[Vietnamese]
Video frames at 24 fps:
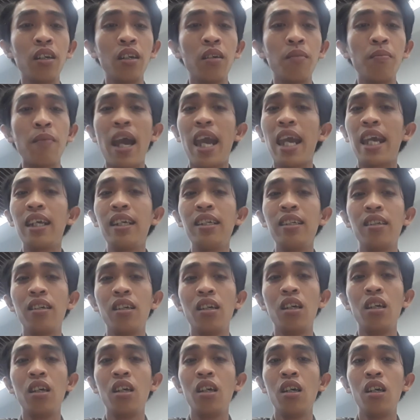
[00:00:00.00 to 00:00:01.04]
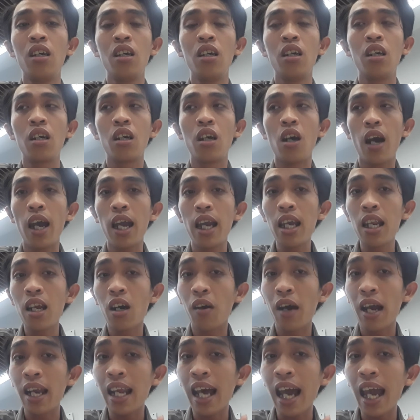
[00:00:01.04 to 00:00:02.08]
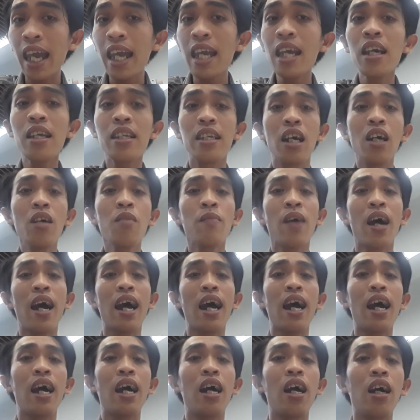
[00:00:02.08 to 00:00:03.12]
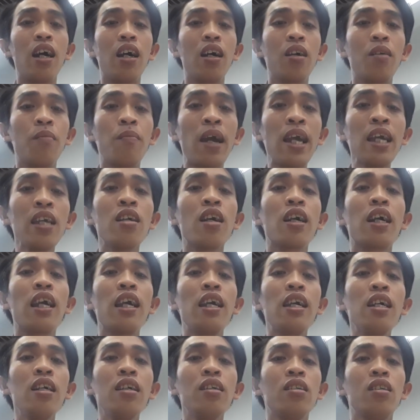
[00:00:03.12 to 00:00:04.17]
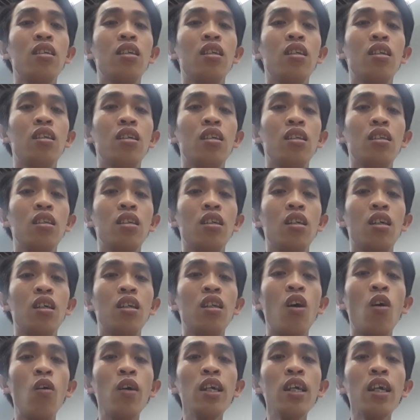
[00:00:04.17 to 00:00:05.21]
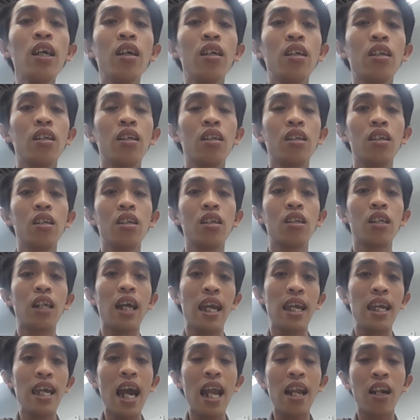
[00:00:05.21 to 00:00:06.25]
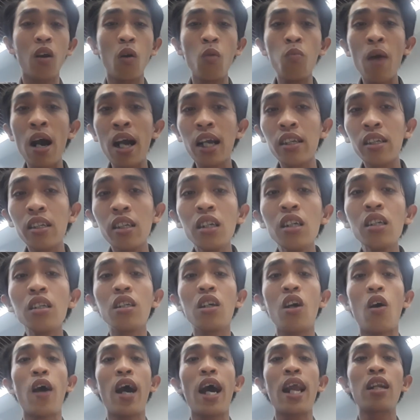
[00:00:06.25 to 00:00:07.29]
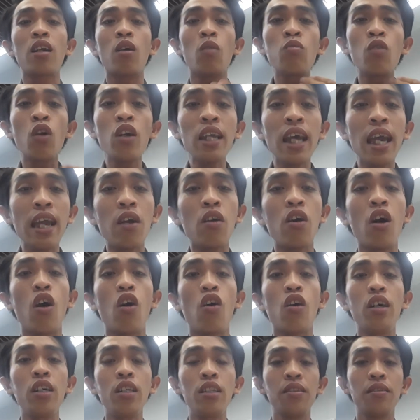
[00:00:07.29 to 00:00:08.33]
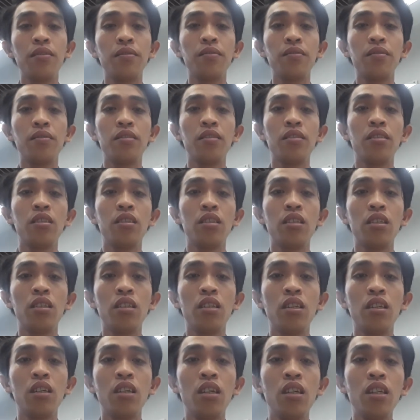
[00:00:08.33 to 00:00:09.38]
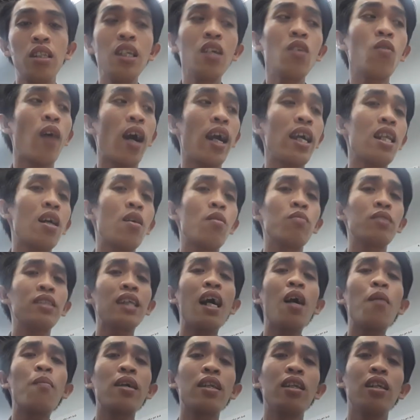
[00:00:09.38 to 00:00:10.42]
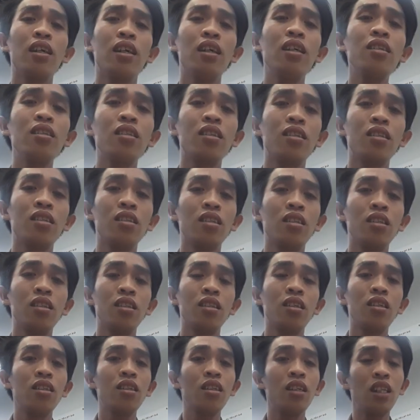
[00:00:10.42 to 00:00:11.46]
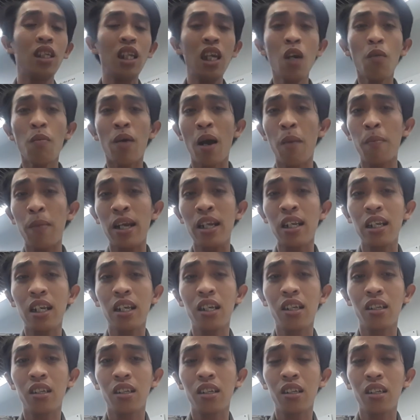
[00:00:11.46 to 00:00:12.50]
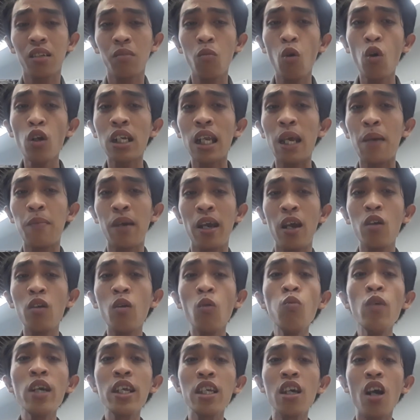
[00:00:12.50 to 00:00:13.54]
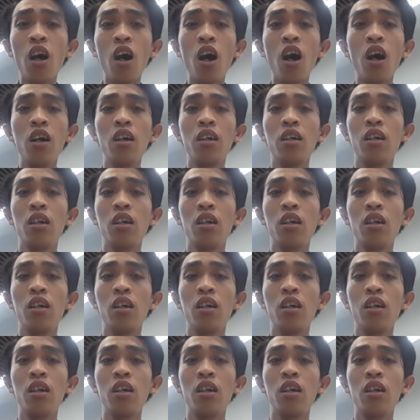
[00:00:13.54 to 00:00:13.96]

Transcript: mạng rồi rồi anh thấy những mà mấy người kia nói á thì anh cũng bắt trước rồi anh cũng nói theo họ như vậy làm sao mà được nếu mà mình muốn tìm hiểu đúng nguyên do